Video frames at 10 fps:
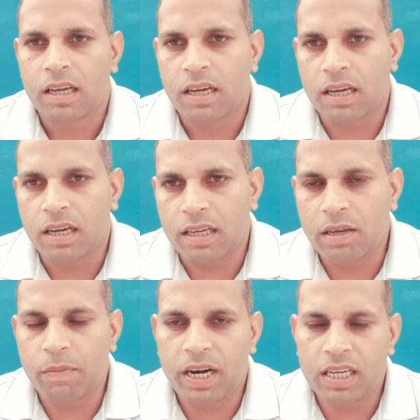आ,
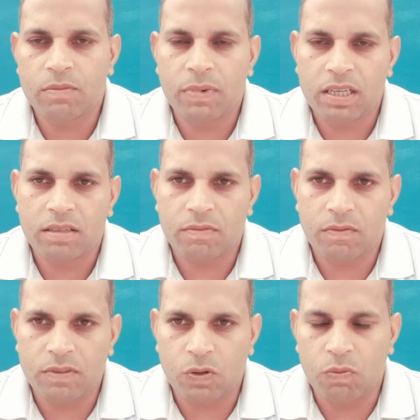ये मेडिसिन में
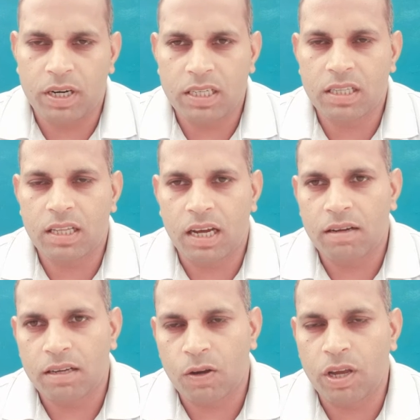जो मेडिसिन था
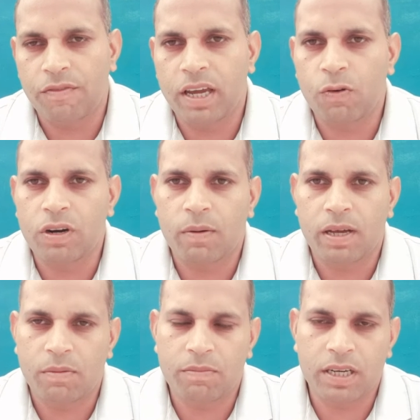क्योंकि एफ होने के
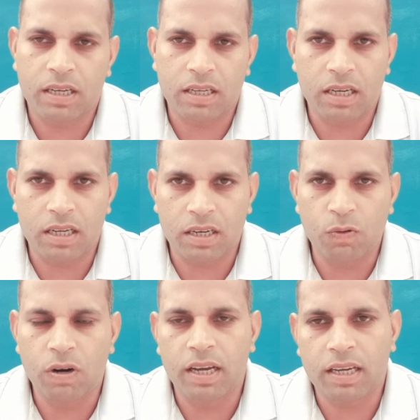बाद अब एक एक
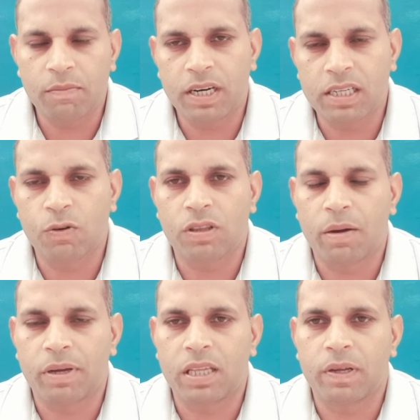रूल है कि मेडिसिन
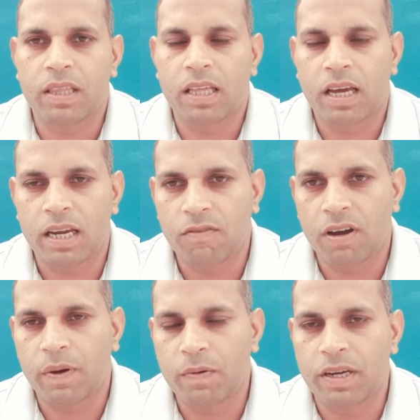होता है पति पत्नी का ताकि
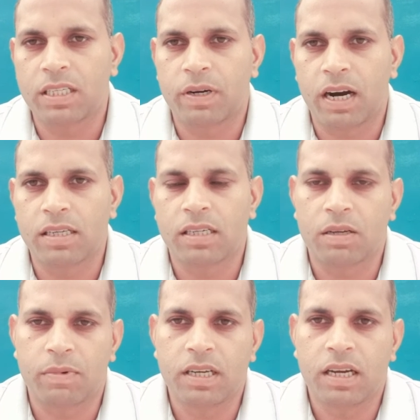वहाँ पर भी किसी प्रकार से
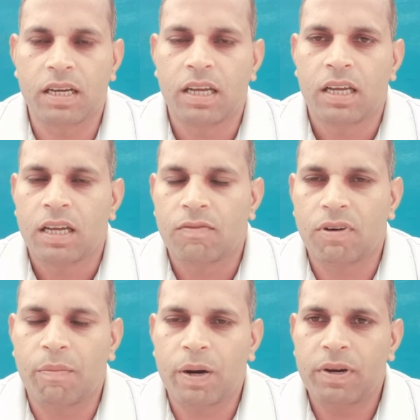इनकी बन जाए
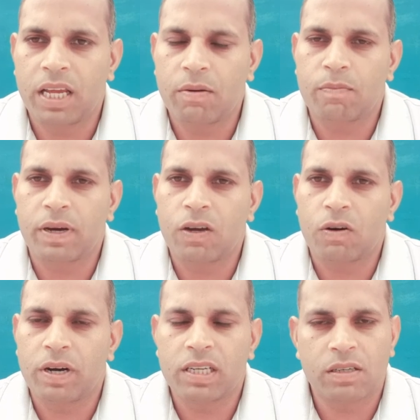वहाँ पर भी नहीं बन पाई
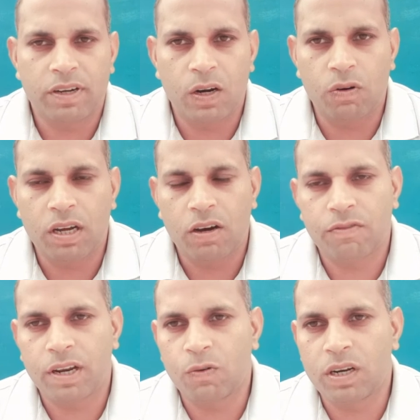और मेडिसिन फेल हो गया
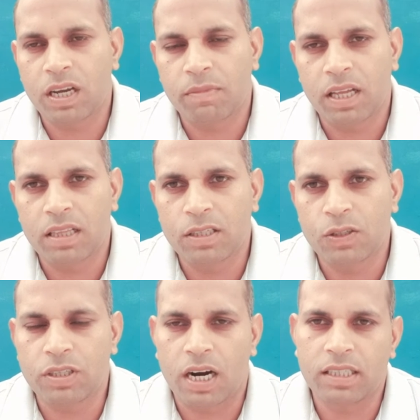और फेल होने के बाद
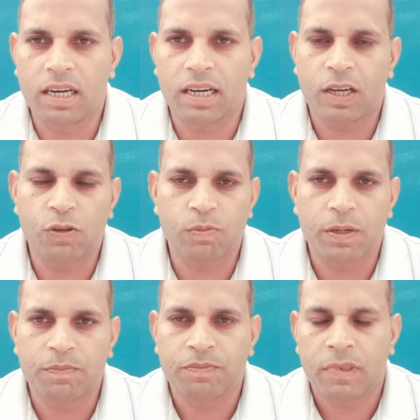जो चार्जशीट लग के
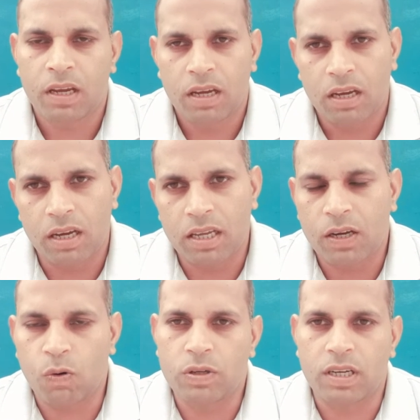उसमें
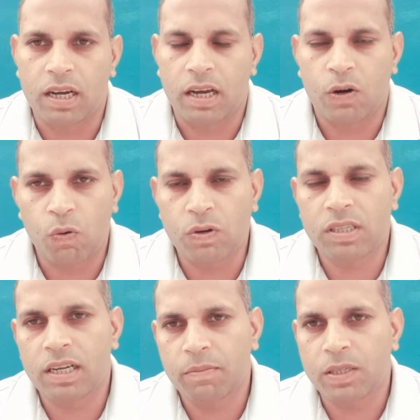ये कोर्ट चला गया कोर्ट
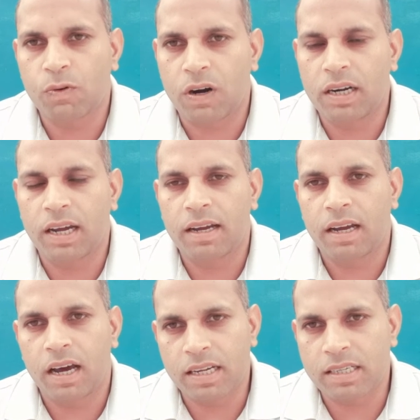से इनके पास वारंट आया
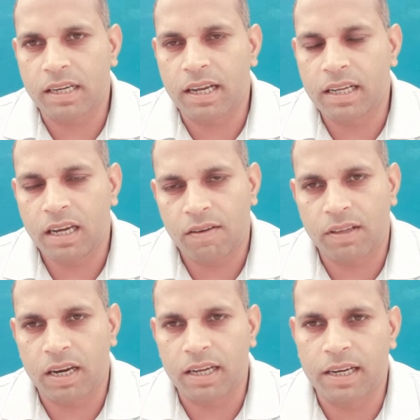अरेस्टिंग के लिए
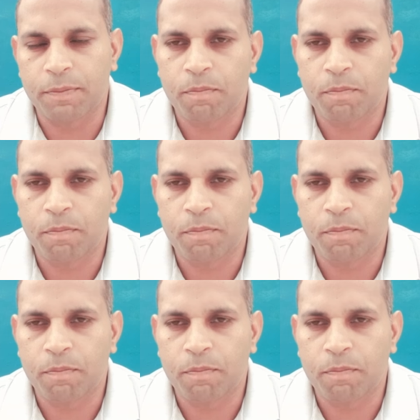गिरफ्तारी के लिए